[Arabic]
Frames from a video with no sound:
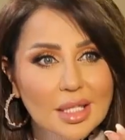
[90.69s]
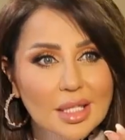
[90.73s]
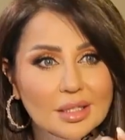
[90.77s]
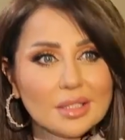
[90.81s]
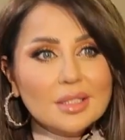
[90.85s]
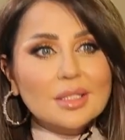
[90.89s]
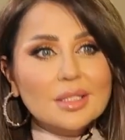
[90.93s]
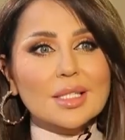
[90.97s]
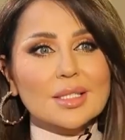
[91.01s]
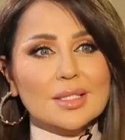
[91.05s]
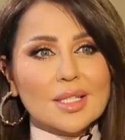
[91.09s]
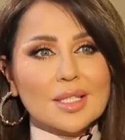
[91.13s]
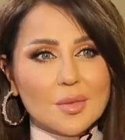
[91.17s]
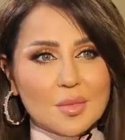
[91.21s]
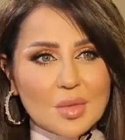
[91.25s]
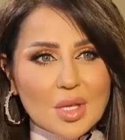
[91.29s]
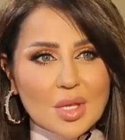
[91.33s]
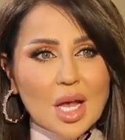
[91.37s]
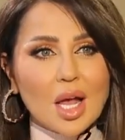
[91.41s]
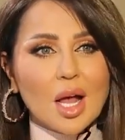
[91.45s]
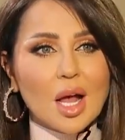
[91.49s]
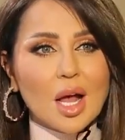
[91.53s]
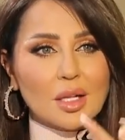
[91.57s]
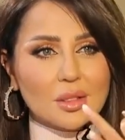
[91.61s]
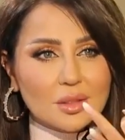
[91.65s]
انت
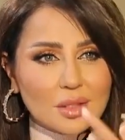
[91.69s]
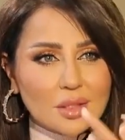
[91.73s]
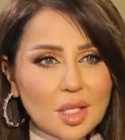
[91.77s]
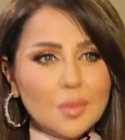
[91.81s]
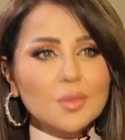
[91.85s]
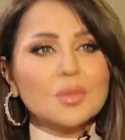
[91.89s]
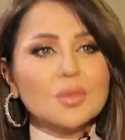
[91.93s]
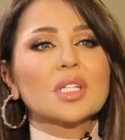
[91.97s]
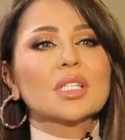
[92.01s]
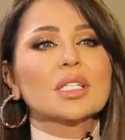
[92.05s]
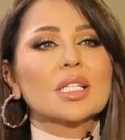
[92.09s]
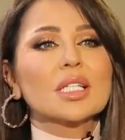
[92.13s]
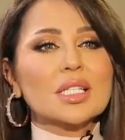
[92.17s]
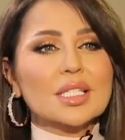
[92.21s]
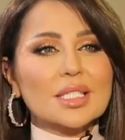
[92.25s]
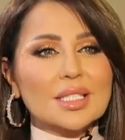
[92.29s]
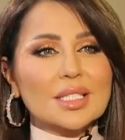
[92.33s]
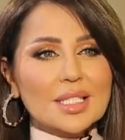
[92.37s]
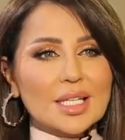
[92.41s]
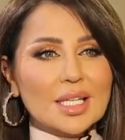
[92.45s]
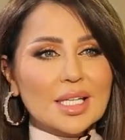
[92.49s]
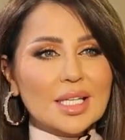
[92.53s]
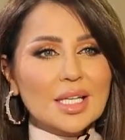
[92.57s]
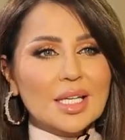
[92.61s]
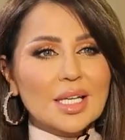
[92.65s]
سميحه قد ايه
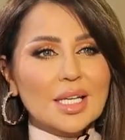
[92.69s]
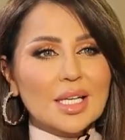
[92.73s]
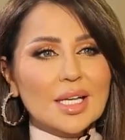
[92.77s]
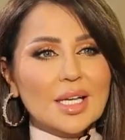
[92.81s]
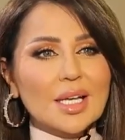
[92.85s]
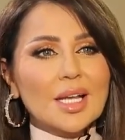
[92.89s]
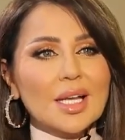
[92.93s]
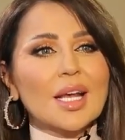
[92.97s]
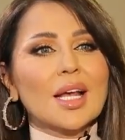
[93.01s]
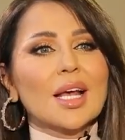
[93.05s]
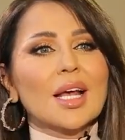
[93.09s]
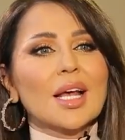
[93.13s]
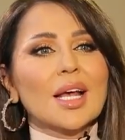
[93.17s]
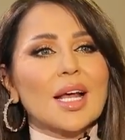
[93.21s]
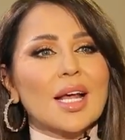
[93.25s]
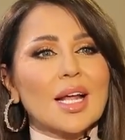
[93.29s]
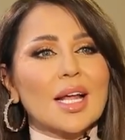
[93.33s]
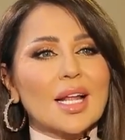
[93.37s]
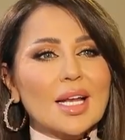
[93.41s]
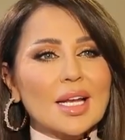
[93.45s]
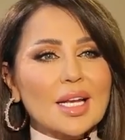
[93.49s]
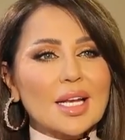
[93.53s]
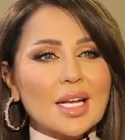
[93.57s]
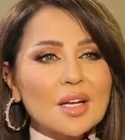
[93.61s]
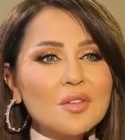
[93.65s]
بتدرسي
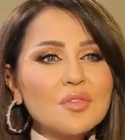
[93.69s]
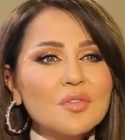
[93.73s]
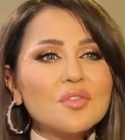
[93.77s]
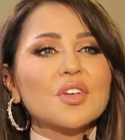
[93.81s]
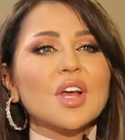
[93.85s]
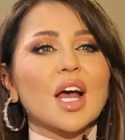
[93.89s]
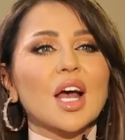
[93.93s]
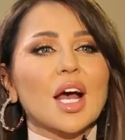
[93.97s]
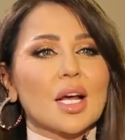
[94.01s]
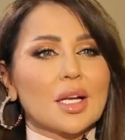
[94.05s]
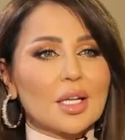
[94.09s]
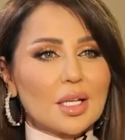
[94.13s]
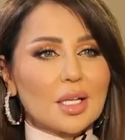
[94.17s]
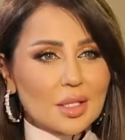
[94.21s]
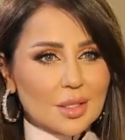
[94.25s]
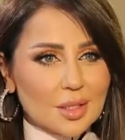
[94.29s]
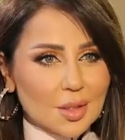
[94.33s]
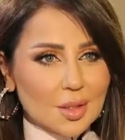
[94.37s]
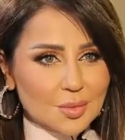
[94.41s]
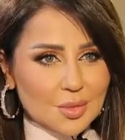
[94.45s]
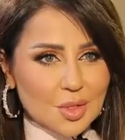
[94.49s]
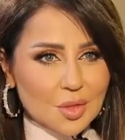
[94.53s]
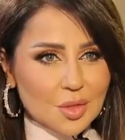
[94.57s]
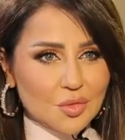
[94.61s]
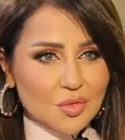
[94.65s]
الانفعالات
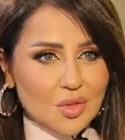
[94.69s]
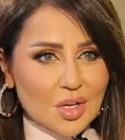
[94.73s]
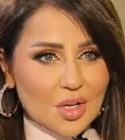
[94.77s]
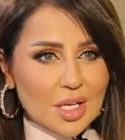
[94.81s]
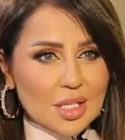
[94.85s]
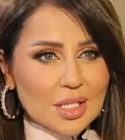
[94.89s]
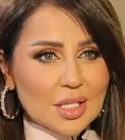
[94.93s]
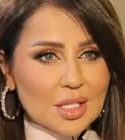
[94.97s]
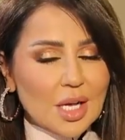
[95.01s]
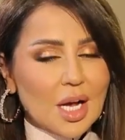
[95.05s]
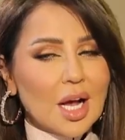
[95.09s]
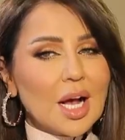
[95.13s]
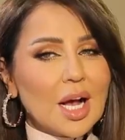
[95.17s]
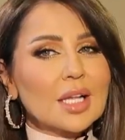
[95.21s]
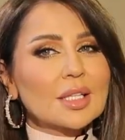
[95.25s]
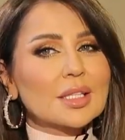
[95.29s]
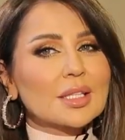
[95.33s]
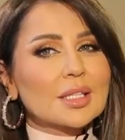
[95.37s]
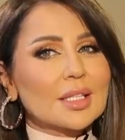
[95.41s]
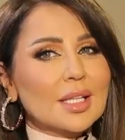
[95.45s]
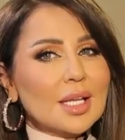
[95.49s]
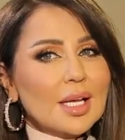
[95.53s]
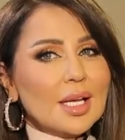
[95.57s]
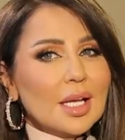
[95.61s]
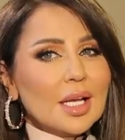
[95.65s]
اللي بتنفعليها
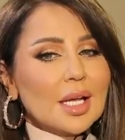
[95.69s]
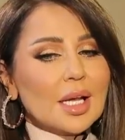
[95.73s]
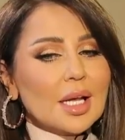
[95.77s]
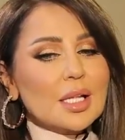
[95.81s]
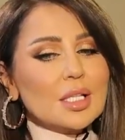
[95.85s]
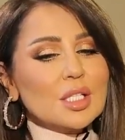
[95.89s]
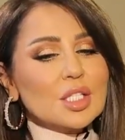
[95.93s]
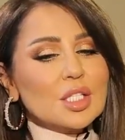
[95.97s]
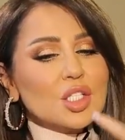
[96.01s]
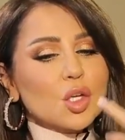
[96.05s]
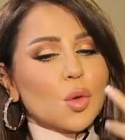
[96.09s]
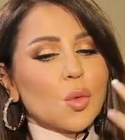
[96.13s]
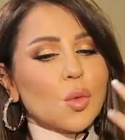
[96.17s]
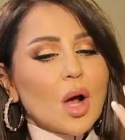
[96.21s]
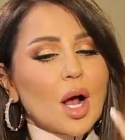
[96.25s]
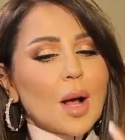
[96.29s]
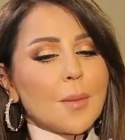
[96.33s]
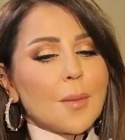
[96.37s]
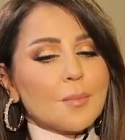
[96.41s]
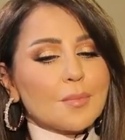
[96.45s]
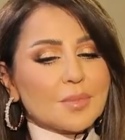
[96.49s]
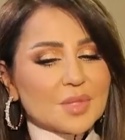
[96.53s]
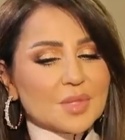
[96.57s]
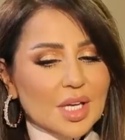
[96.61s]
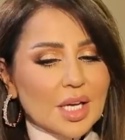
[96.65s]
قد ايه انت
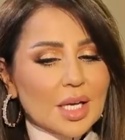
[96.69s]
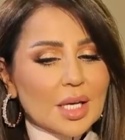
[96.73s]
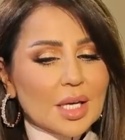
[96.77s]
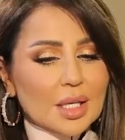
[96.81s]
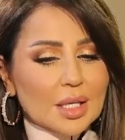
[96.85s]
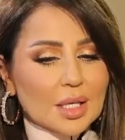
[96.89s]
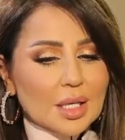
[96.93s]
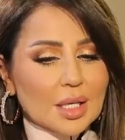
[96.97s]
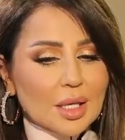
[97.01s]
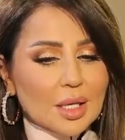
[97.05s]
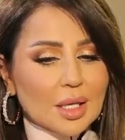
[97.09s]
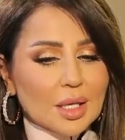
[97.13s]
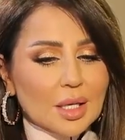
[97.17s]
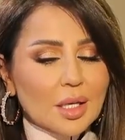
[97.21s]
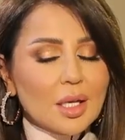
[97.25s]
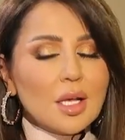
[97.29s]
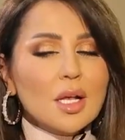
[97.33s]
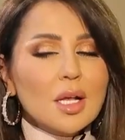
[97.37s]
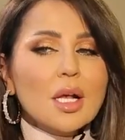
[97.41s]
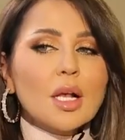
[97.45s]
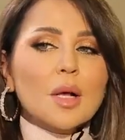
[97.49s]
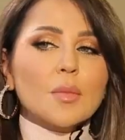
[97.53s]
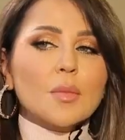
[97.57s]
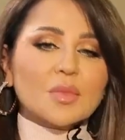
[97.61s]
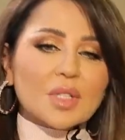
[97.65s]
وعم تحكي
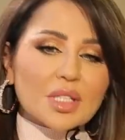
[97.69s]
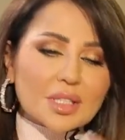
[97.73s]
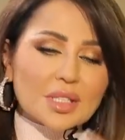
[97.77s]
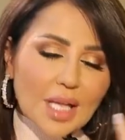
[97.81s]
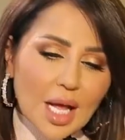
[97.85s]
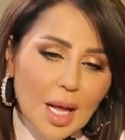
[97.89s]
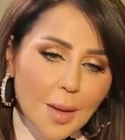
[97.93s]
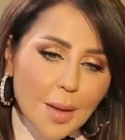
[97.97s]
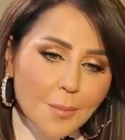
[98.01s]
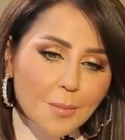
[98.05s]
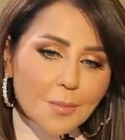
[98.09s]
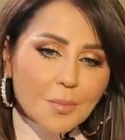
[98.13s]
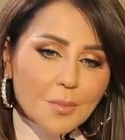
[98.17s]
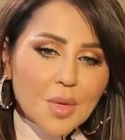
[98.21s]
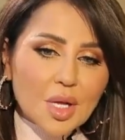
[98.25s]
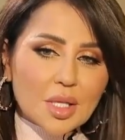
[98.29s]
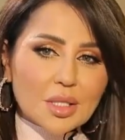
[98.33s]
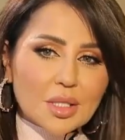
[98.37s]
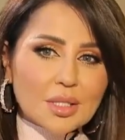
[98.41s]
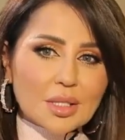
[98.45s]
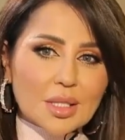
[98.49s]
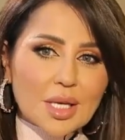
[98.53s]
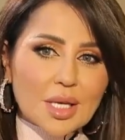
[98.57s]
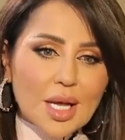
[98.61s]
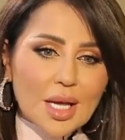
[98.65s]

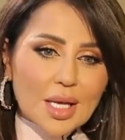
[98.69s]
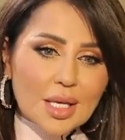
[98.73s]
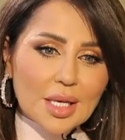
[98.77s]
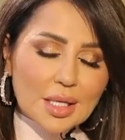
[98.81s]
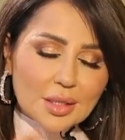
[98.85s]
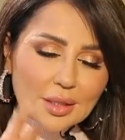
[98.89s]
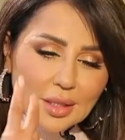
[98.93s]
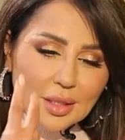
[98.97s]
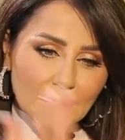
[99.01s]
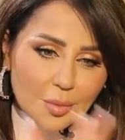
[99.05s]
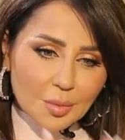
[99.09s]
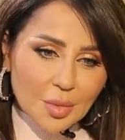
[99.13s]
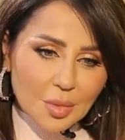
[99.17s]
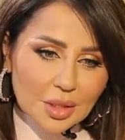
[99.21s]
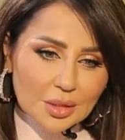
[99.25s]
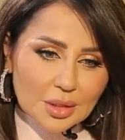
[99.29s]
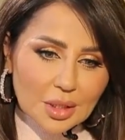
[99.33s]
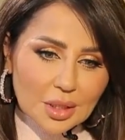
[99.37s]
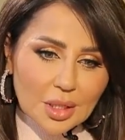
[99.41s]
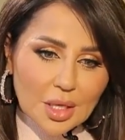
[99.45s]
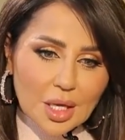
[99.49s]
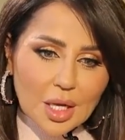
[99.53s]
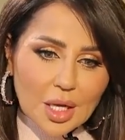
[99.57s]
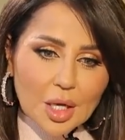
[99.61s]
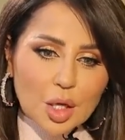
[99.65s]
بتتعمدي هيدي
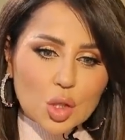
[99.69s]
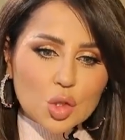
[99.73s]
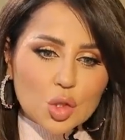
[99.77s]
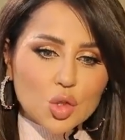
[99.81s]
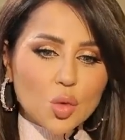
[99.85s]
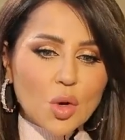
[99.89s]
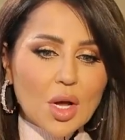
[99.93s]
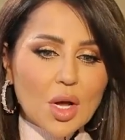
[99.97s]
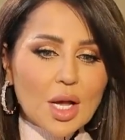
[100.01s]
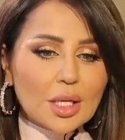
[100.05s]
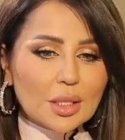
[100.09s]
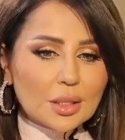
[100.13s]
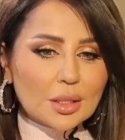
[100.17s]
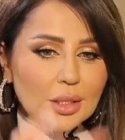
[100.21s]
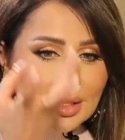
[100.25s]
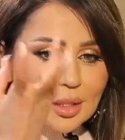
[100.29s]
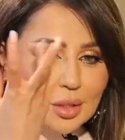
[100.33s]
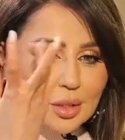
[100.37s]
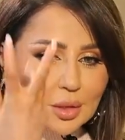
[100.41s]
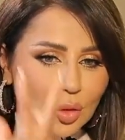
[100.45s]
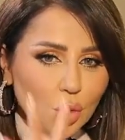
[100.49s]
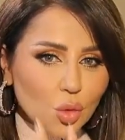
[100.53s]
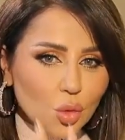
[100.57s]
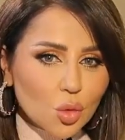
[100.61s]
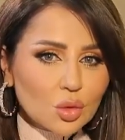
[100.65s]
البادي لانجوج وهيدا
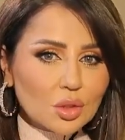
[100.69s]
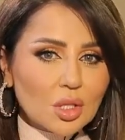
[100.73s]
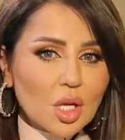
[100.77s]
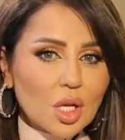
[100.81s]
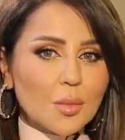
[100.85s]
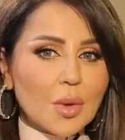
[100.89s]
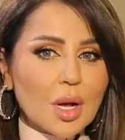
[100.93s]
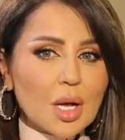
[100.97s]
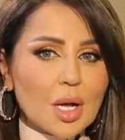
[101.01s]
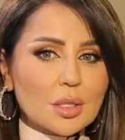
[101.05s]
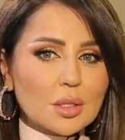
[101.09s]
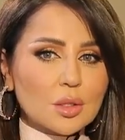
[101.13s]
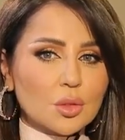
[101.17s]
التون تبع